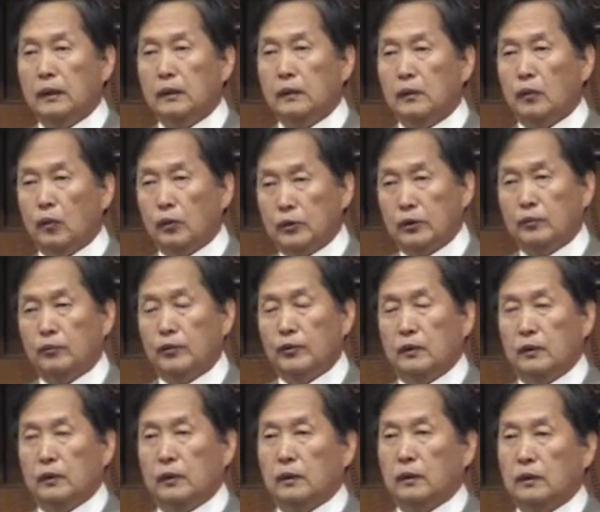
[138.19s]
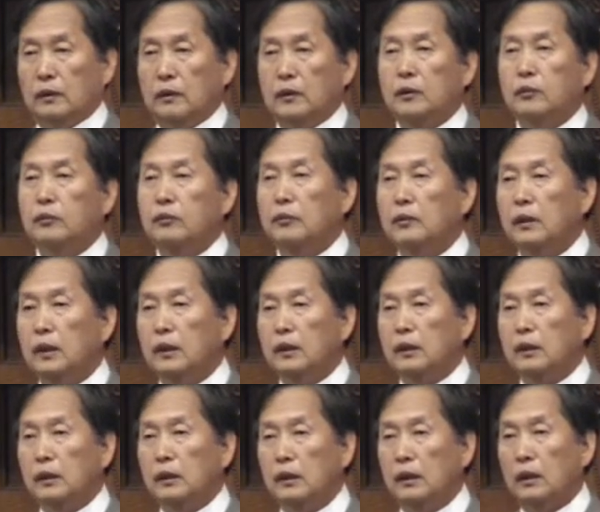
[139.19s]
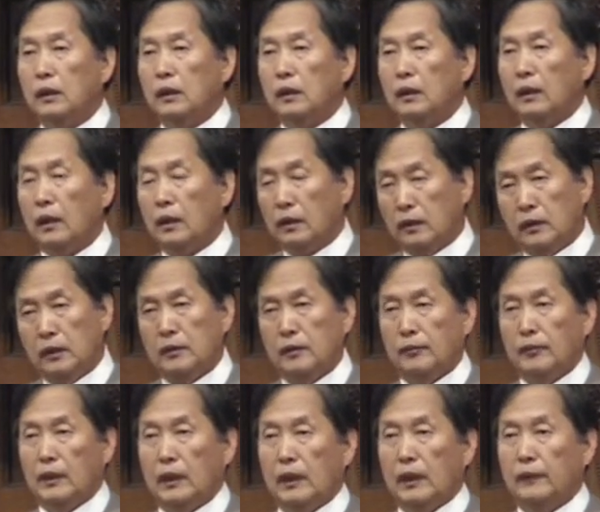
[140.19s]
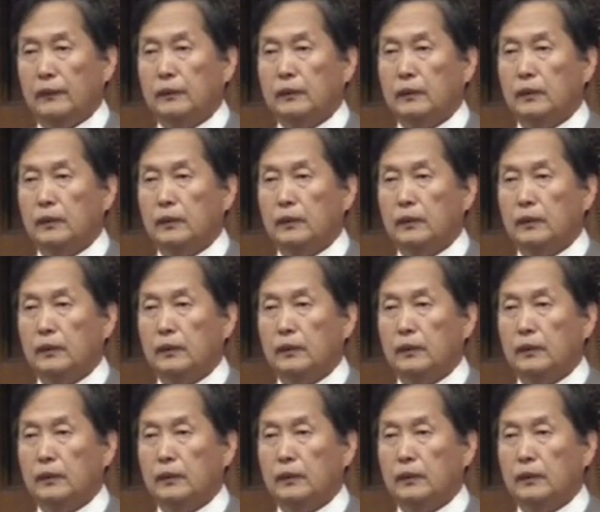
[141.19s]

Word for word: 그 오신 분들 그분들의 이제 그 헤리테이지입니다.